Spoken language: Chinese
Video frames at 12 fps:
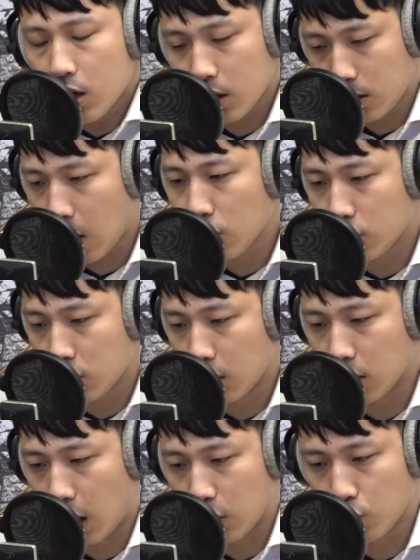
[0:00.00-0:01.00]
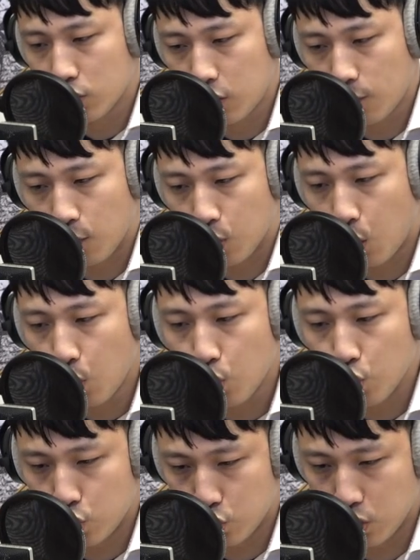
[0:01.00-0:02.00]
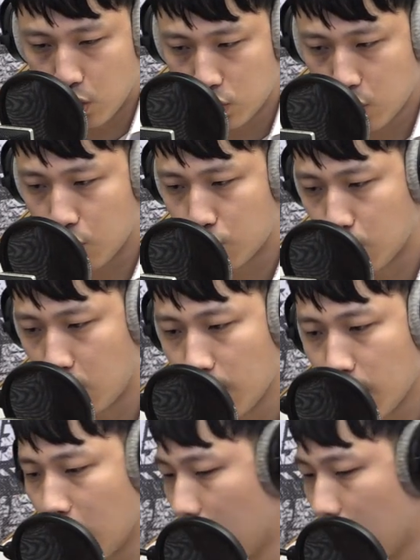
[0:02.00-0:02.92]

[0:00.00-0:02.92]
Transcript: 那当时呢，台中市府公务局哦就有说。